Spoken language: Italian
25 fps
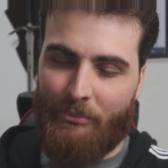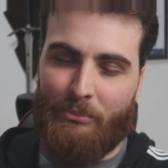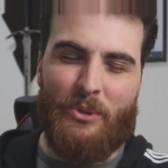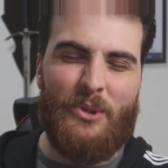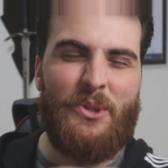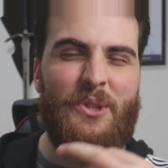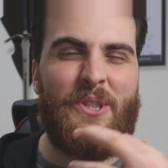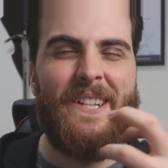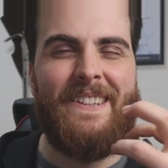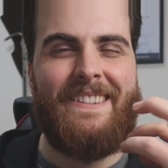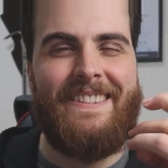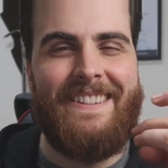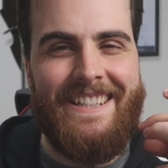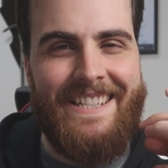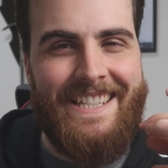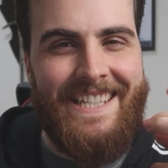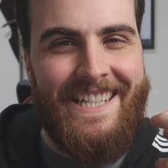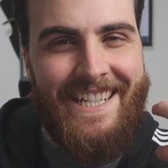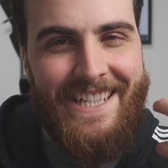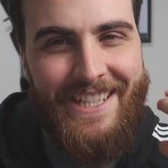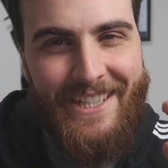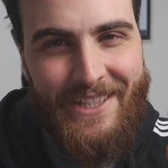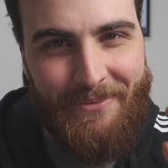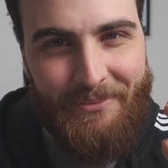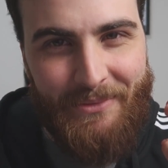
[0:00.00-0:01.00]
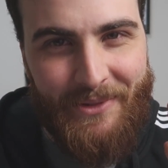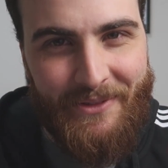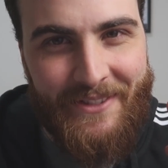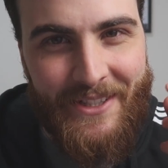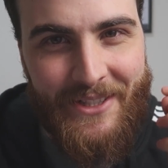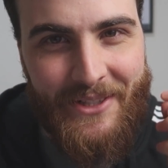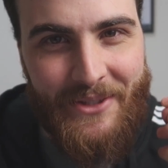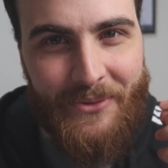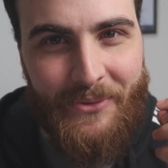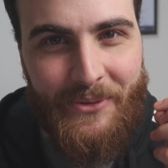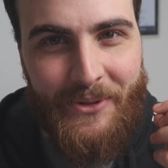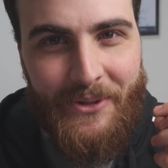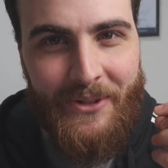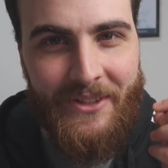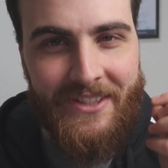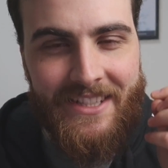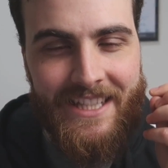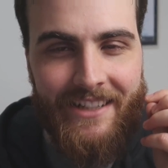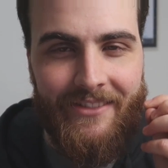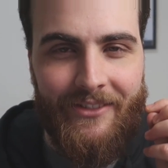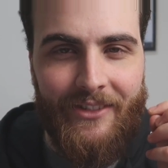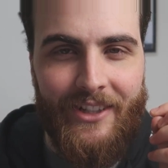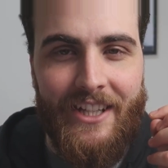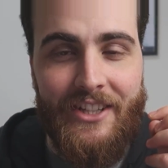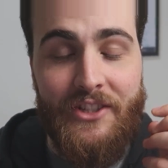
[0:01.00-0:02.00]
più scetticismo verso quello che
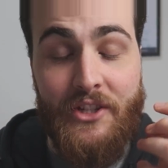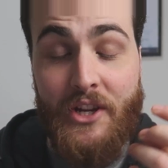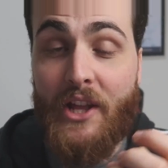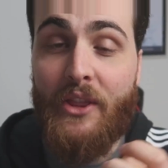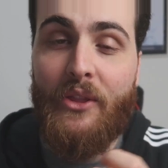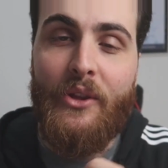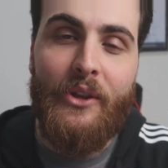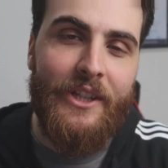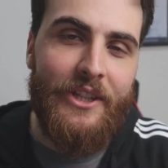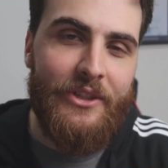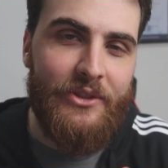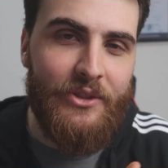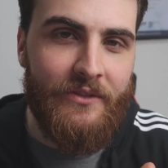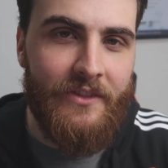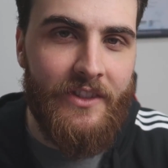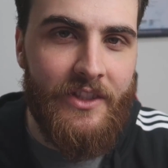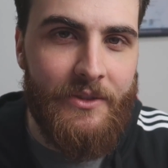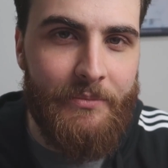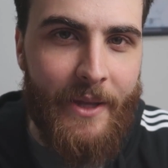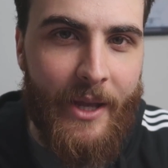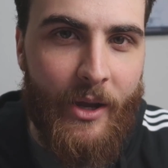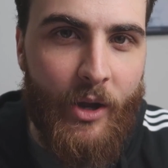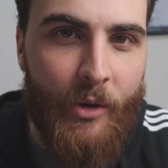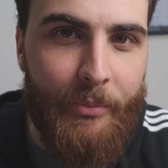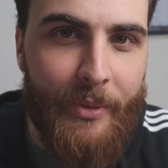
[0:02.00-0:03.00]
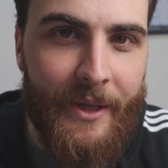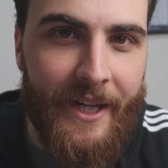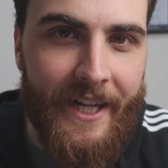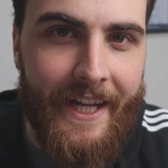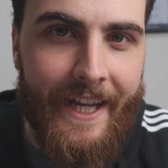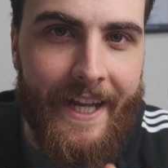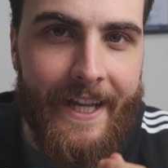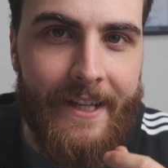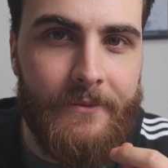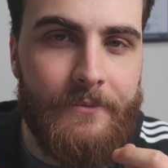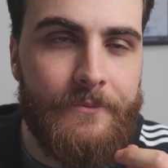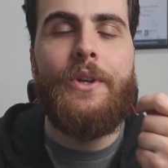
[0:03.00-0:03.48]
stavo leggendo e adesso vi spiego perché.